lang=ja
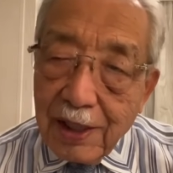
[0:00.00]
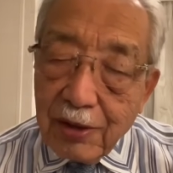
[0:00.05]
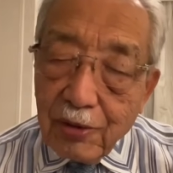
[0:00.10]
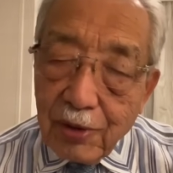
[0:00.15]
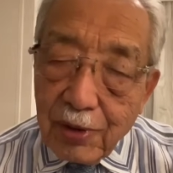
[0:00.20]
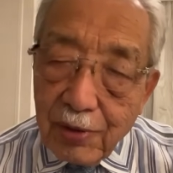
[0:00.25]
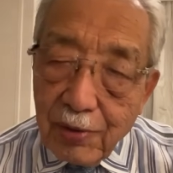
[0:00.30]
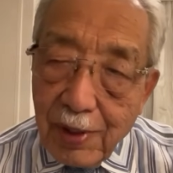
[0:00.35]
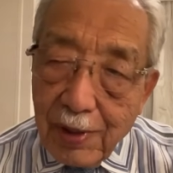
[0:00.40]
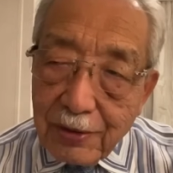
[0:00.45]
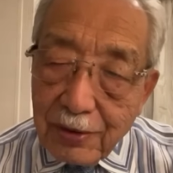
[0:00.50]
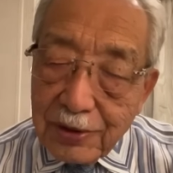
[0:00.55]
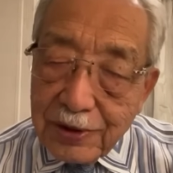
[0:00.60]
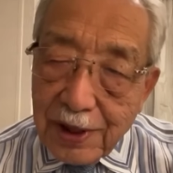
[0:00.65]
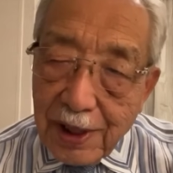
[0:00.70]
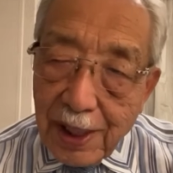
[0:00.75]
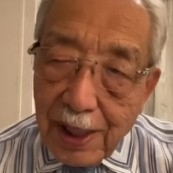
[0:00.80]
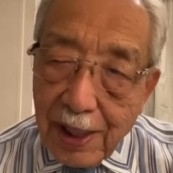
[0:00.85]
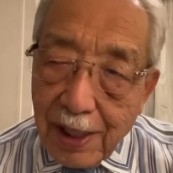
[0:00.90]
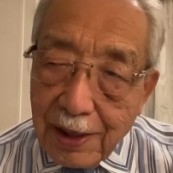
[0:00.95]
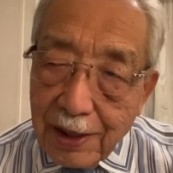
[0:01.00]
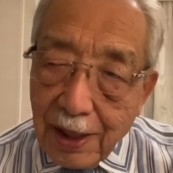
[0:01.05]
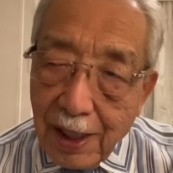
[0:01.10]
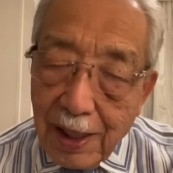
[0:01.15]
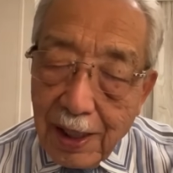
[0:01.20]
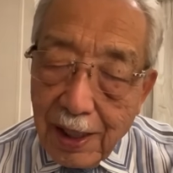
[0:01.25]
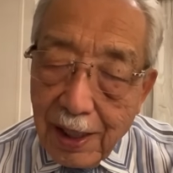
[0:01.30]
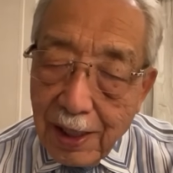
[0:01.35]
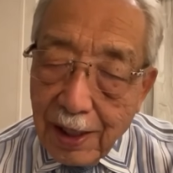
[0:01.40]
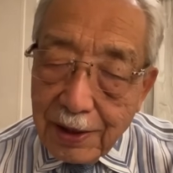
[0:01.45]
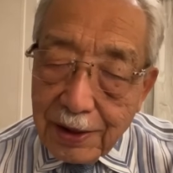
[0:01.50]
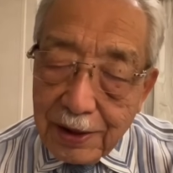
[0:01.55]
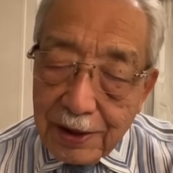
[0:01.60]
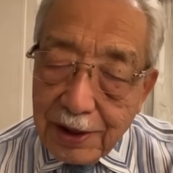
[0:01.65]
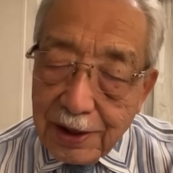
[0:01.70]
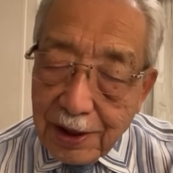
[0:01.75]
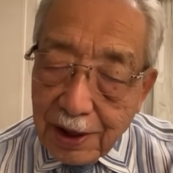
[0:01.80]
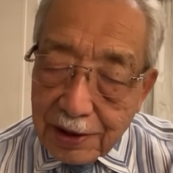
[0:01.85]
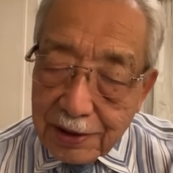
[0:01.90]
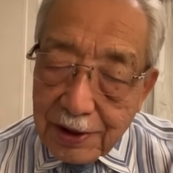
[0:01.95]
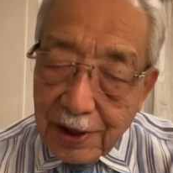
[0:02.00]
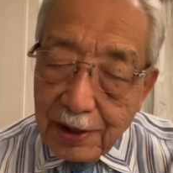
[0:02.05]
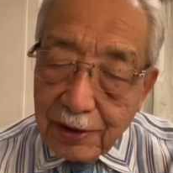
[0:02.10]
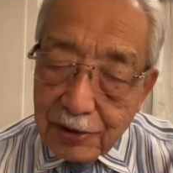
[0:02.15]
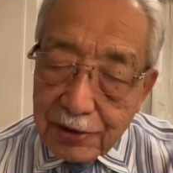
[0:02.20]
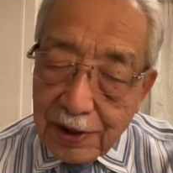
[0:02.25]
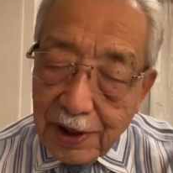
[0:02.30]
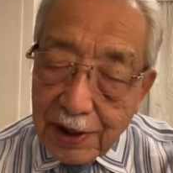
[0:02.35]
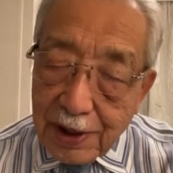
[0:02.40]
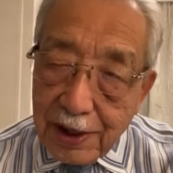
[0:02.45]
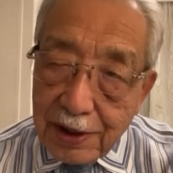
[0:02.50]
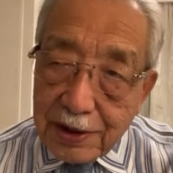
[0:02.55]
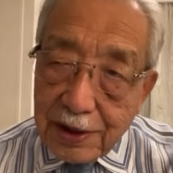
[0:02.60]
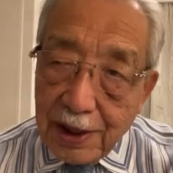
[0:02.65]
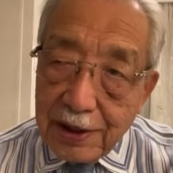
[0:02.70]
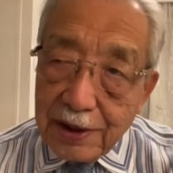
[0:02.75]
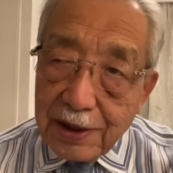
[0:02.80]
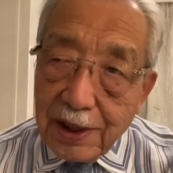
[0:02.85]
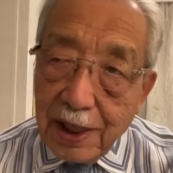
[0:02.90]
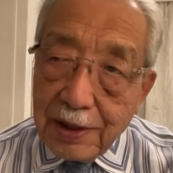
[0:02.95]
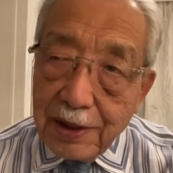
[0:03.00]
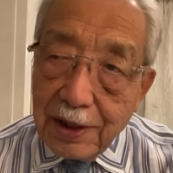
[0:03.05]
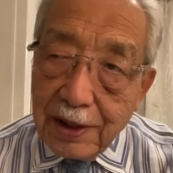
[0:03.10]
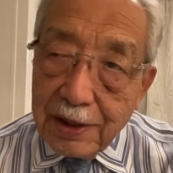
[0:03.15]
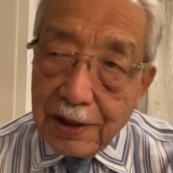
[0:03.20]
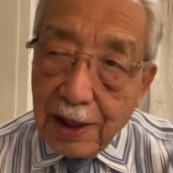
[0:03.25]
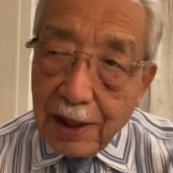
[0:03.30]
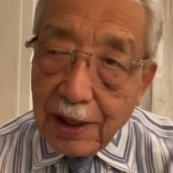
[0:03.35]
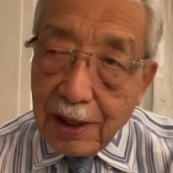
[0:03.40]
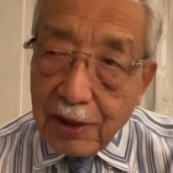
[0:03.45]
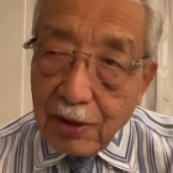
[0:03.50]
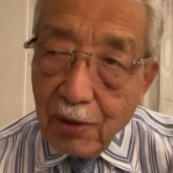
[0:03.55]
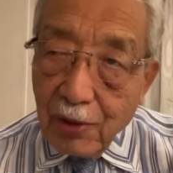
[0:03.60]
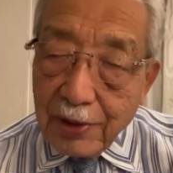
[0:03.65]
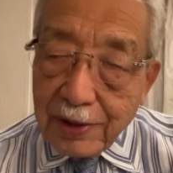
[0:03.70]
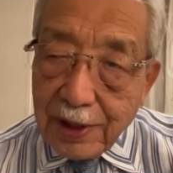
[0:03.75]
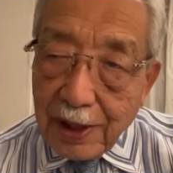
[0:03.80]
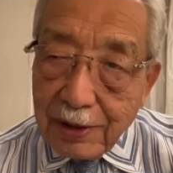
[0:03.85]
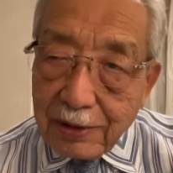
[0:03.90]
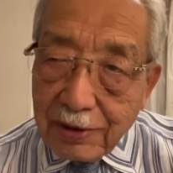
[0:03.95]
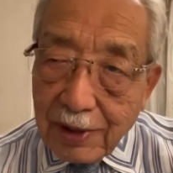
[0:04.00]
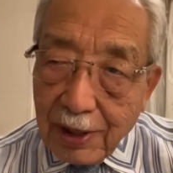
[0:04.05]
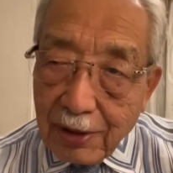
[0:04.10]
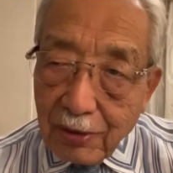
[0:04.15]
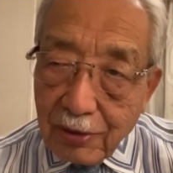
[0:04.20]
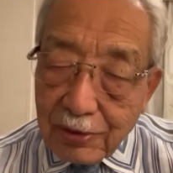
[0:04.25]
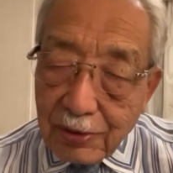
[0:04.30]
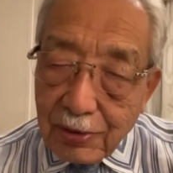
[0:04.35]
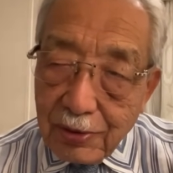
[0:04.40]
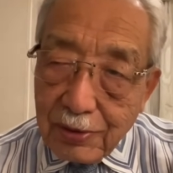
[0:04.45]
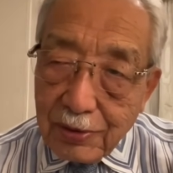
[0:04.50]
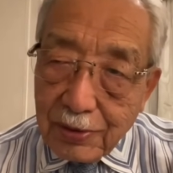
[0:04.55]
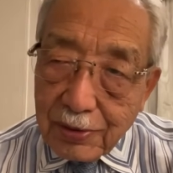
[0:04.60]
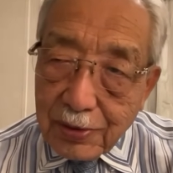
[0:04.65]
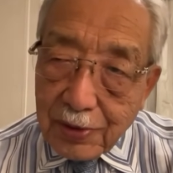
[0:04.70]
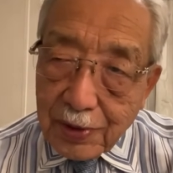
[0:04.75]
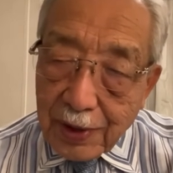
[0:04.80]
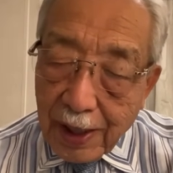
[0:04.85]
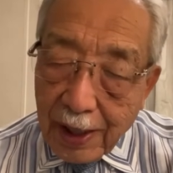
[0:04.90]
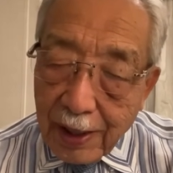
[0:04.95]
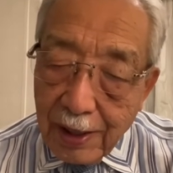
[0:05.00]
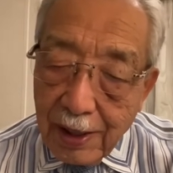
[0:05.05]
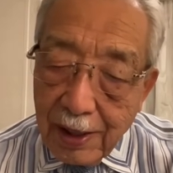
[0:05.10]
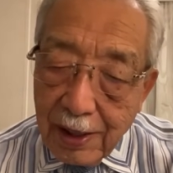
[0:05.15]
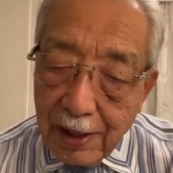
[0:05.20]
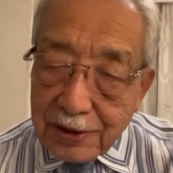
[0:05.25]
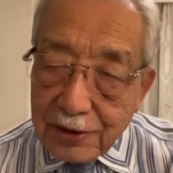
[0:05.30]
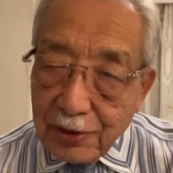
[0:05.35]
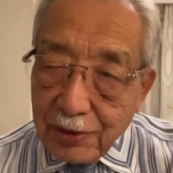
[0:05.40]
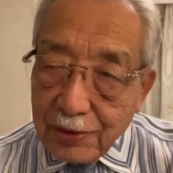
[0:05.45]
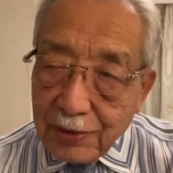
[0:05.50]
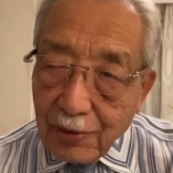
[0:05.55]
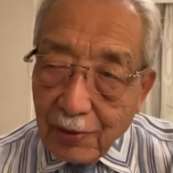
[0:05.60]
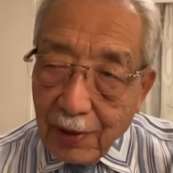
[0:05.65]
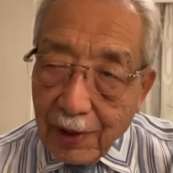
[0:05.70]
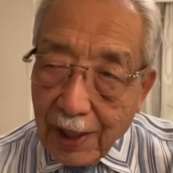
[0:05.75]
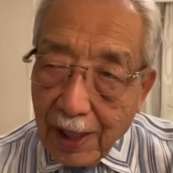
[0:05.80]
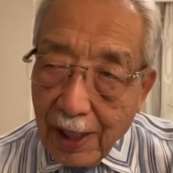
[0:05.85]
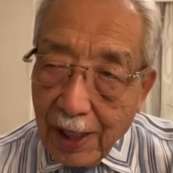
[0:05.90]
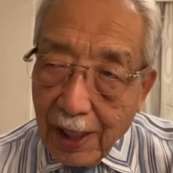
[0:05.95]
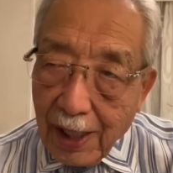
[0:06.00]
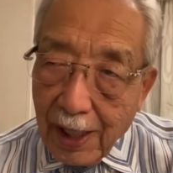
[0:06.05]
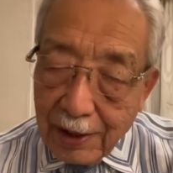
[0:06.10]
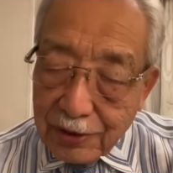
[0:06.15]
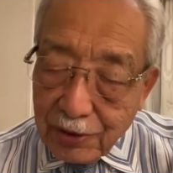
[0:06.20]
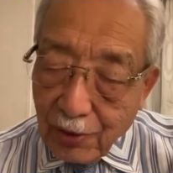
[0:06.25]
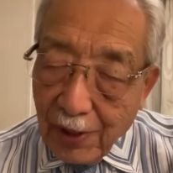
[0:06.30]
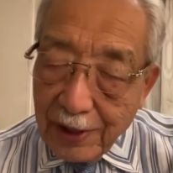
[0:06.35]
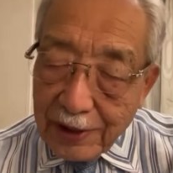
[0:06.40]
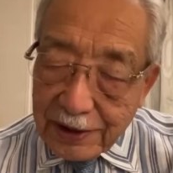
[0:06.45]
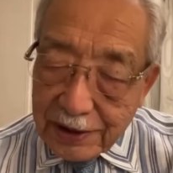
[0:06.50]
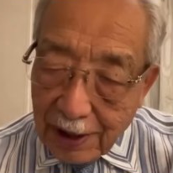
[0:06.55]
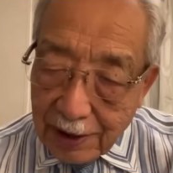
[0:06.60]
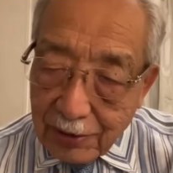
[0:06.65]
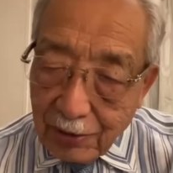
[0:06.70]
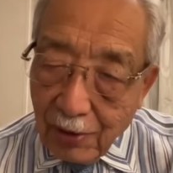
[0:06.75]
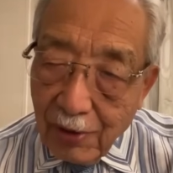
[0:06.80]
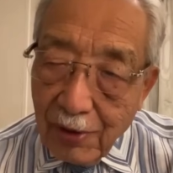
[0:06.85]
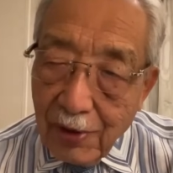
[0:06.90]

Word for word: これはロシアにですね、ロシア経済に打撃を与えるだろうということで、SWIFT から除外したと。